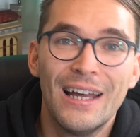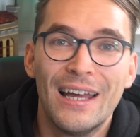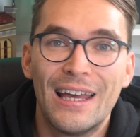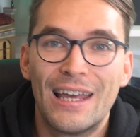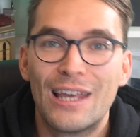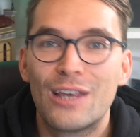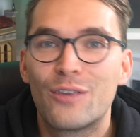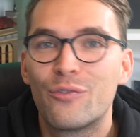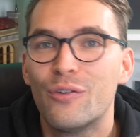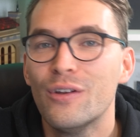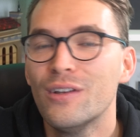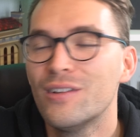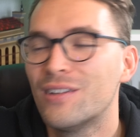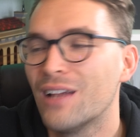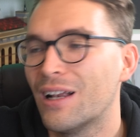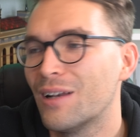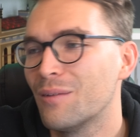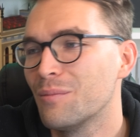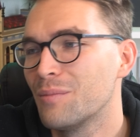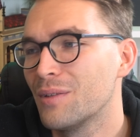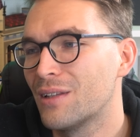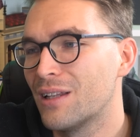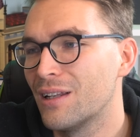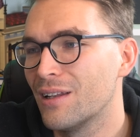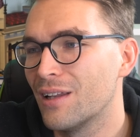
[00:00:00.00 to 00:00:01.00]
Ich finde es halt
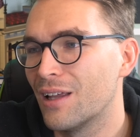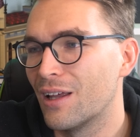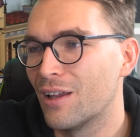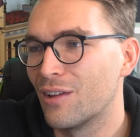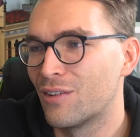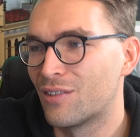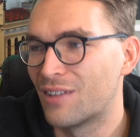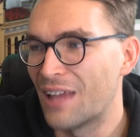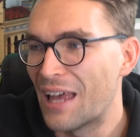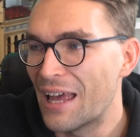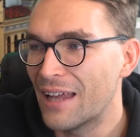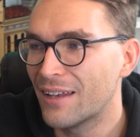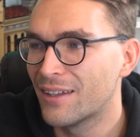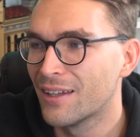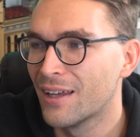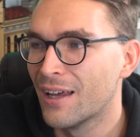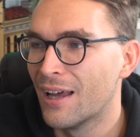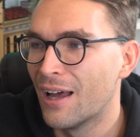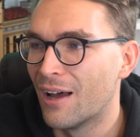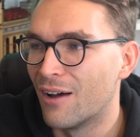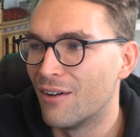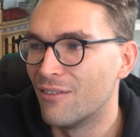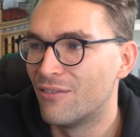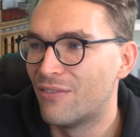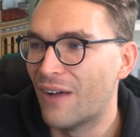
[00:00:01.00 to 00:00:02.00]
ein bisschen sad,
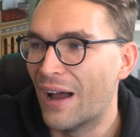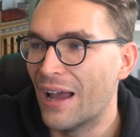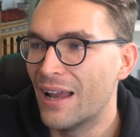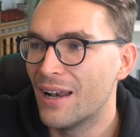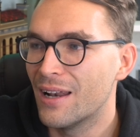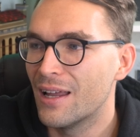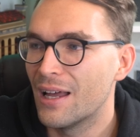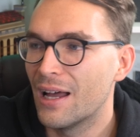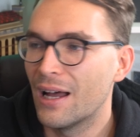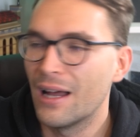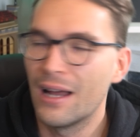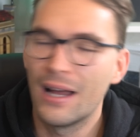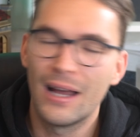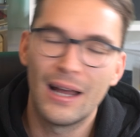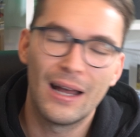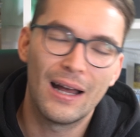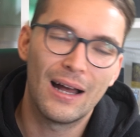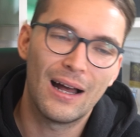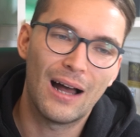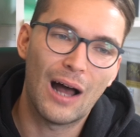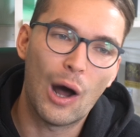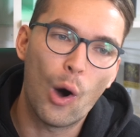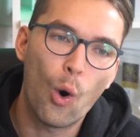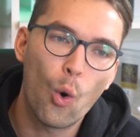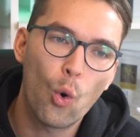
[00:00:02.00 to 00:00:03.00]
weil äh,
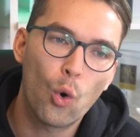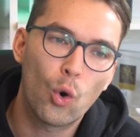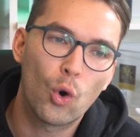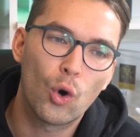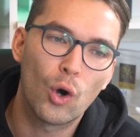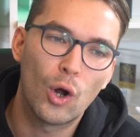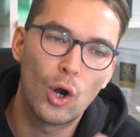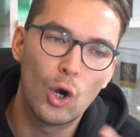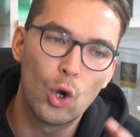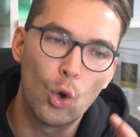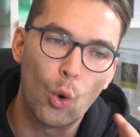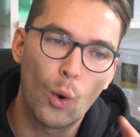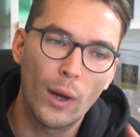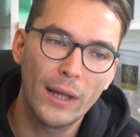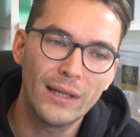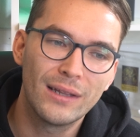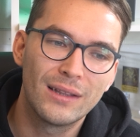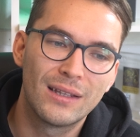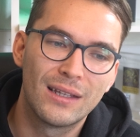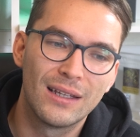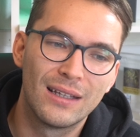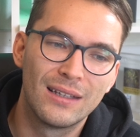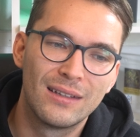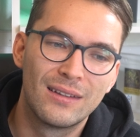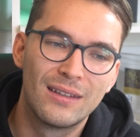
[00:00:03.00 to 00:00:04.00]
auch
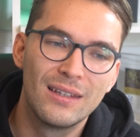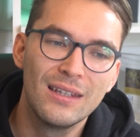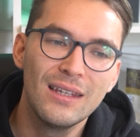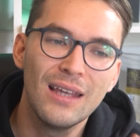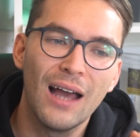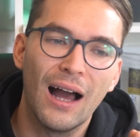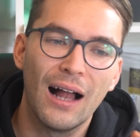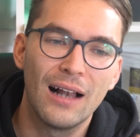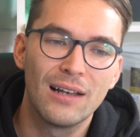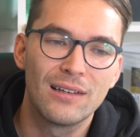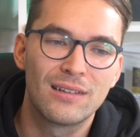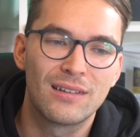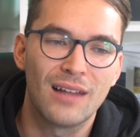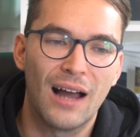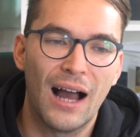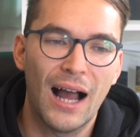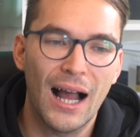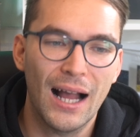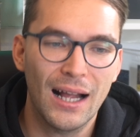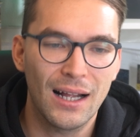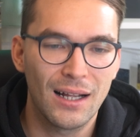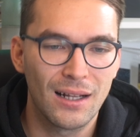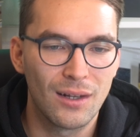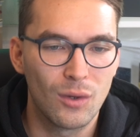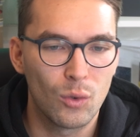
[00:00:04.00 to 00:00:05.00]
Leute, die halt
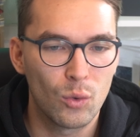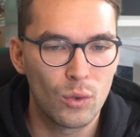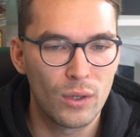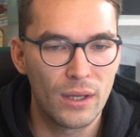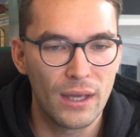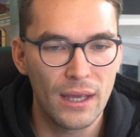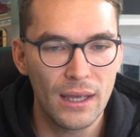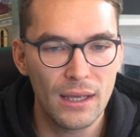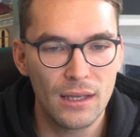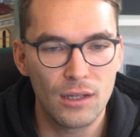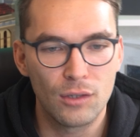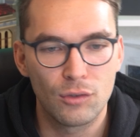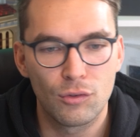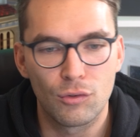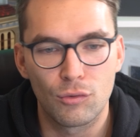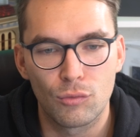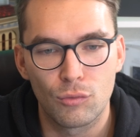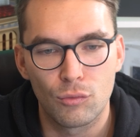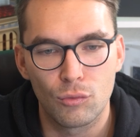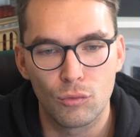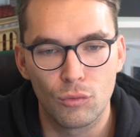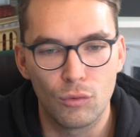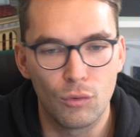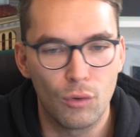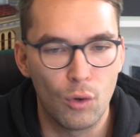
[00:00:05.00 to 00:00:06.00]
sagen, okay,
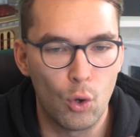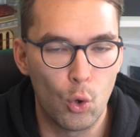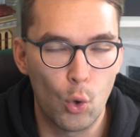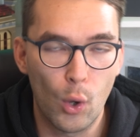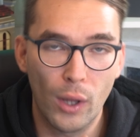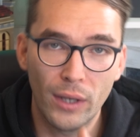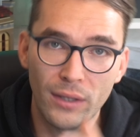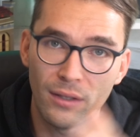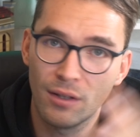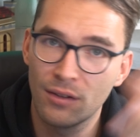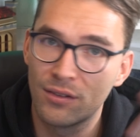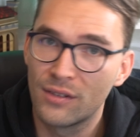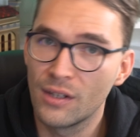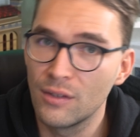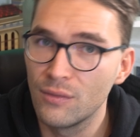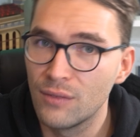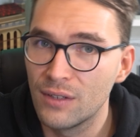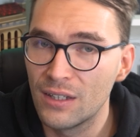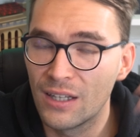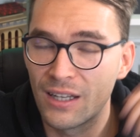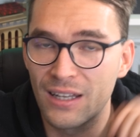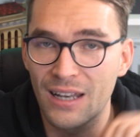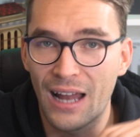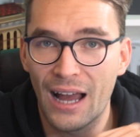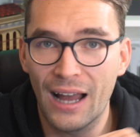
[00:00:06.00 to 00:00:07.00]
jetzt hören das irgendwie
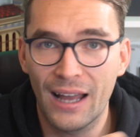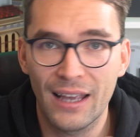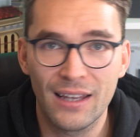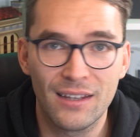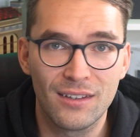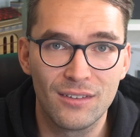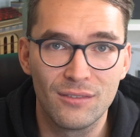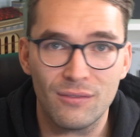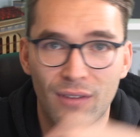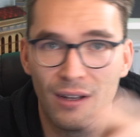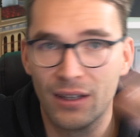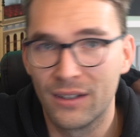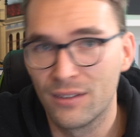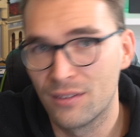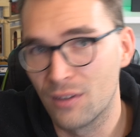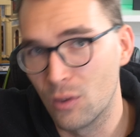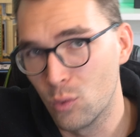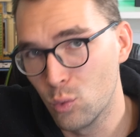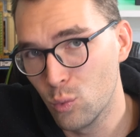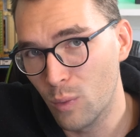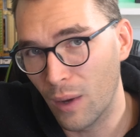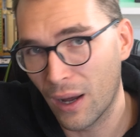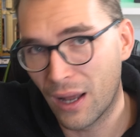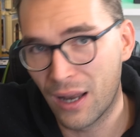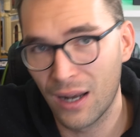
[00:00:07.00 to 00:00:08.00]
in den Nachrichten, weil ist ja
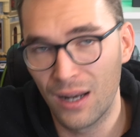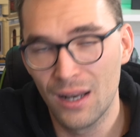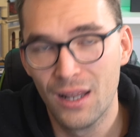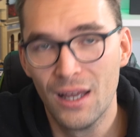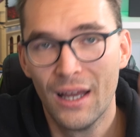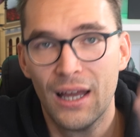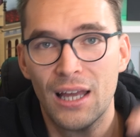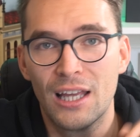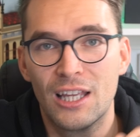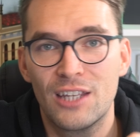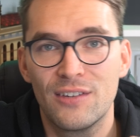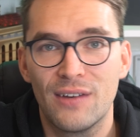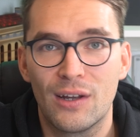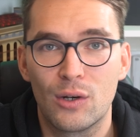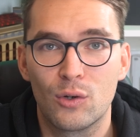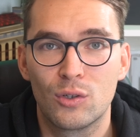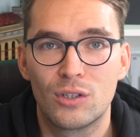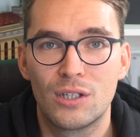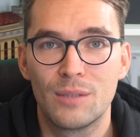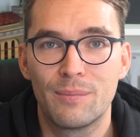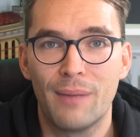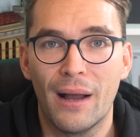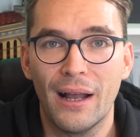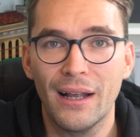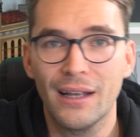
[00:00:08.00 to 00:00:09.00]
überall ich quer durch
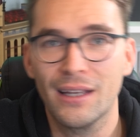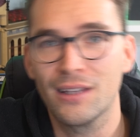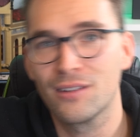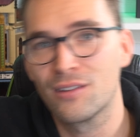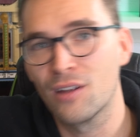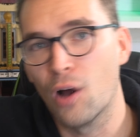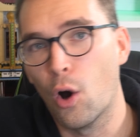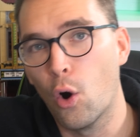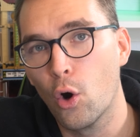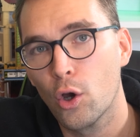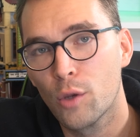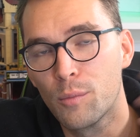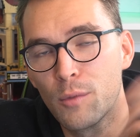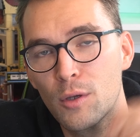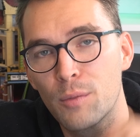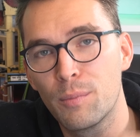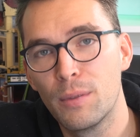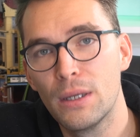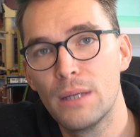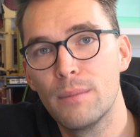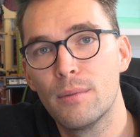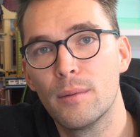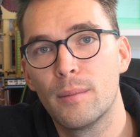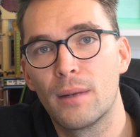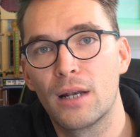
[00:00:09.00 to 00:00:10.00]
die Bank, jetzt haue ich mich bei
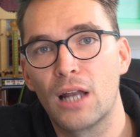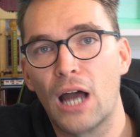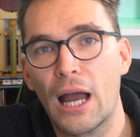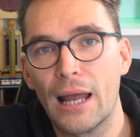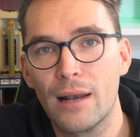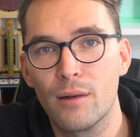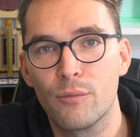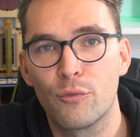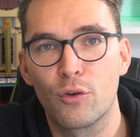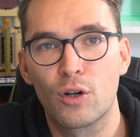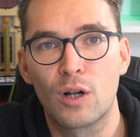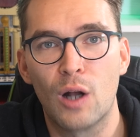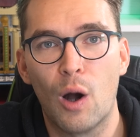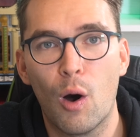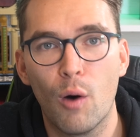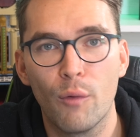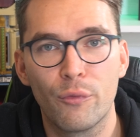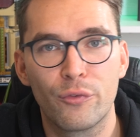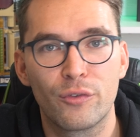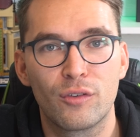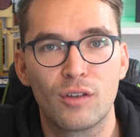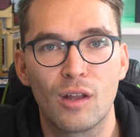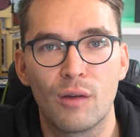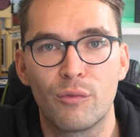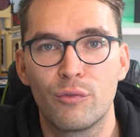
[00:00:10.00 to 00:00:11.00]
eBay mal rein und
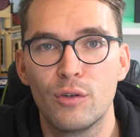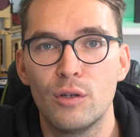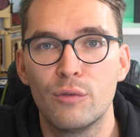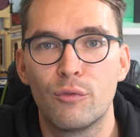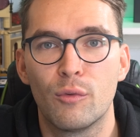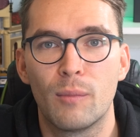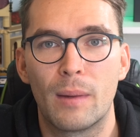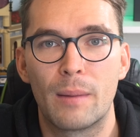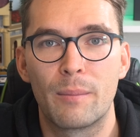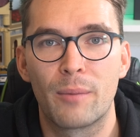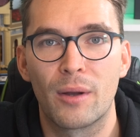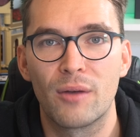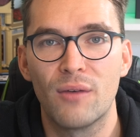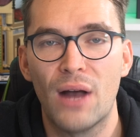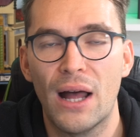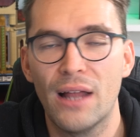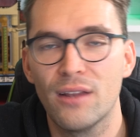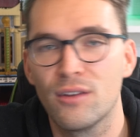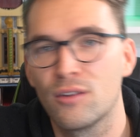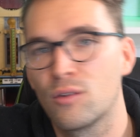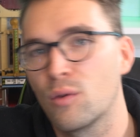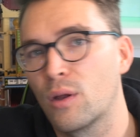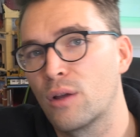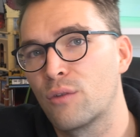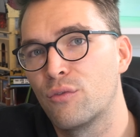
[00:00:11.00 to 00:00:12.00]
verkaufe sehr viel von meinem
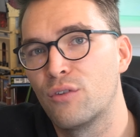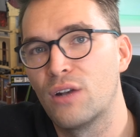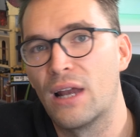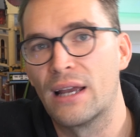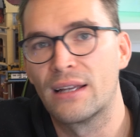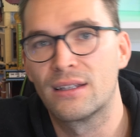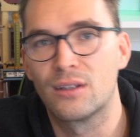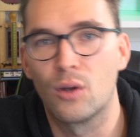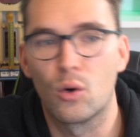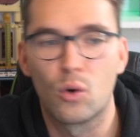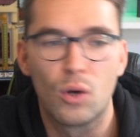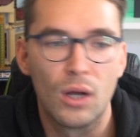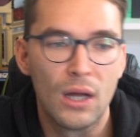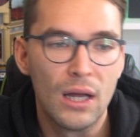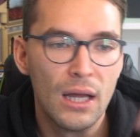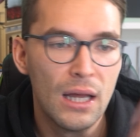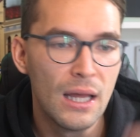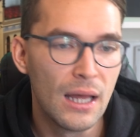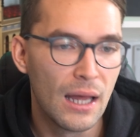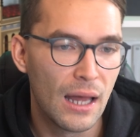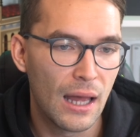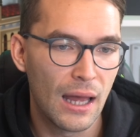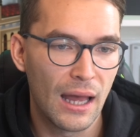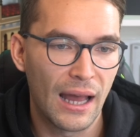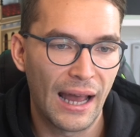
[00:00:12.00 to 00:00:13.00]
privaten Zeug, vielleicht auch
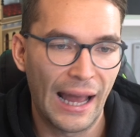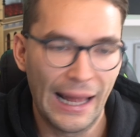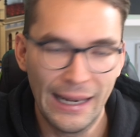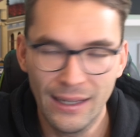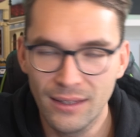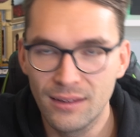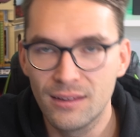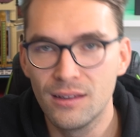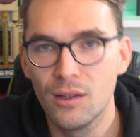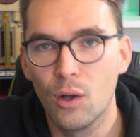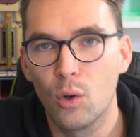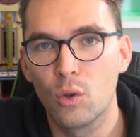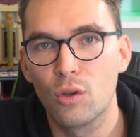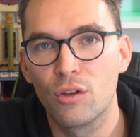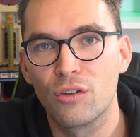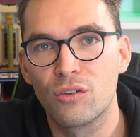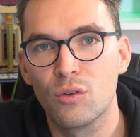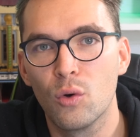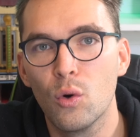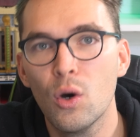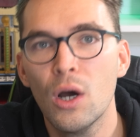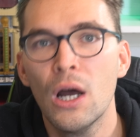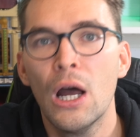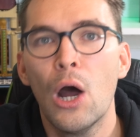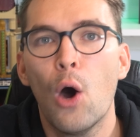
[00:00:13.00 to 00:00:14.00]
äh, Renten oder
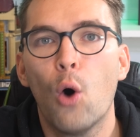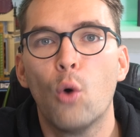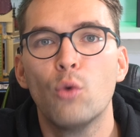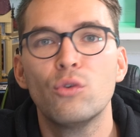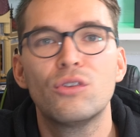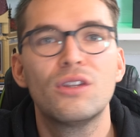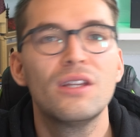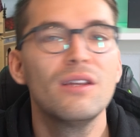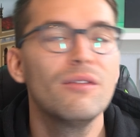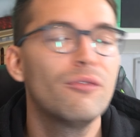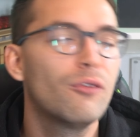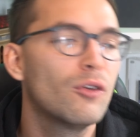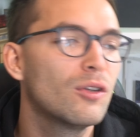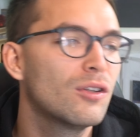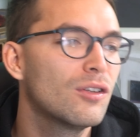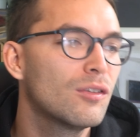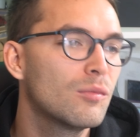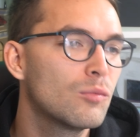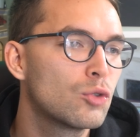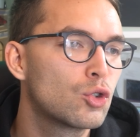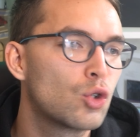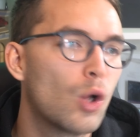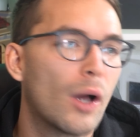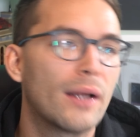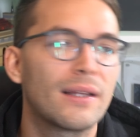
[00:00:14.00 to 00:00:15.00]
so, und die von
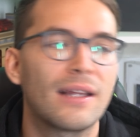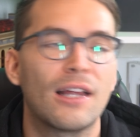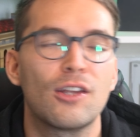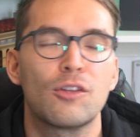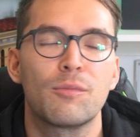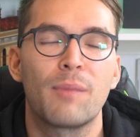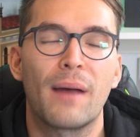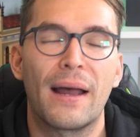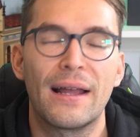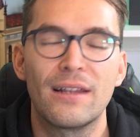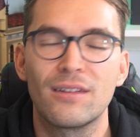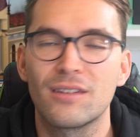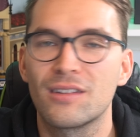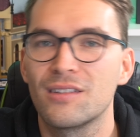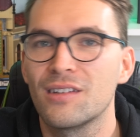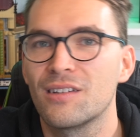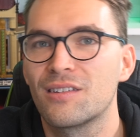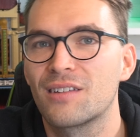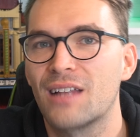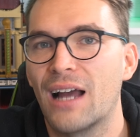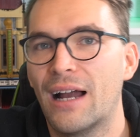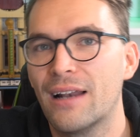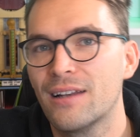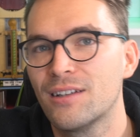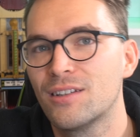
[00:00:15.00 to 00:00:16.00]
diesem
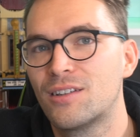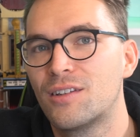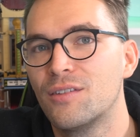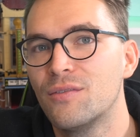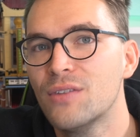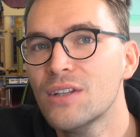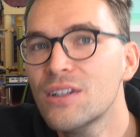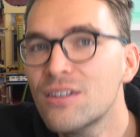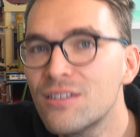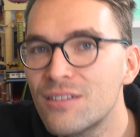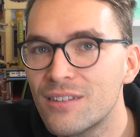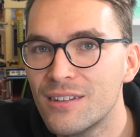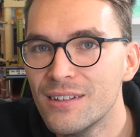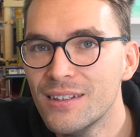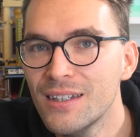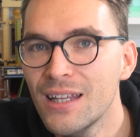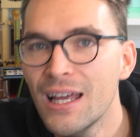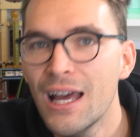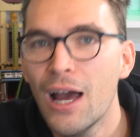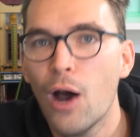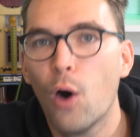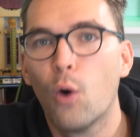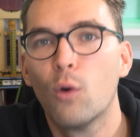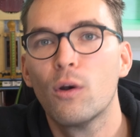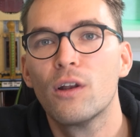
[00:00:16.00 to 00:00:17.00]
Steuertransparenzgesetz gar nichts wissen
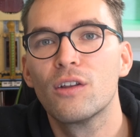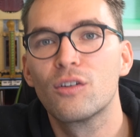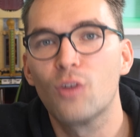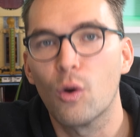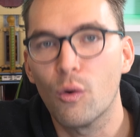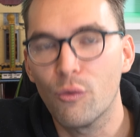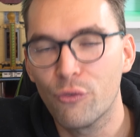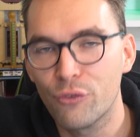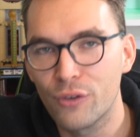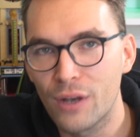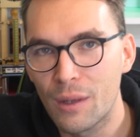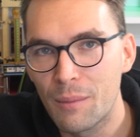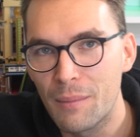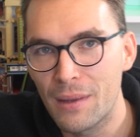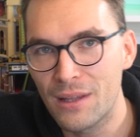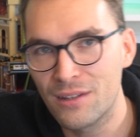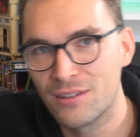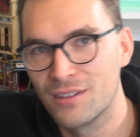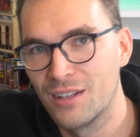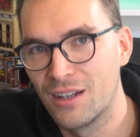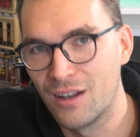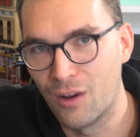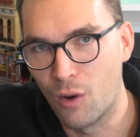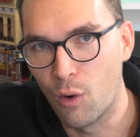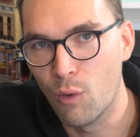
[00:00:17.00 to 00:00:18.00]
und ins offene
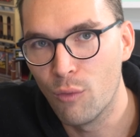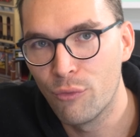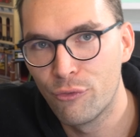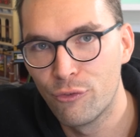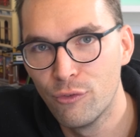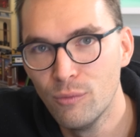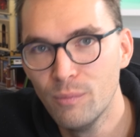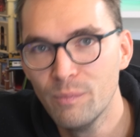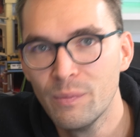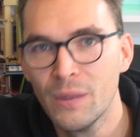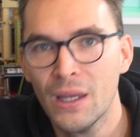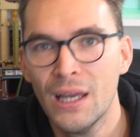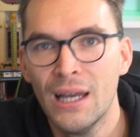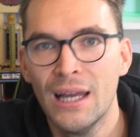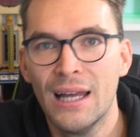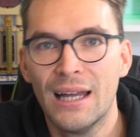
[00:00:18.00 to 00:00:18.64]
Messer laufen.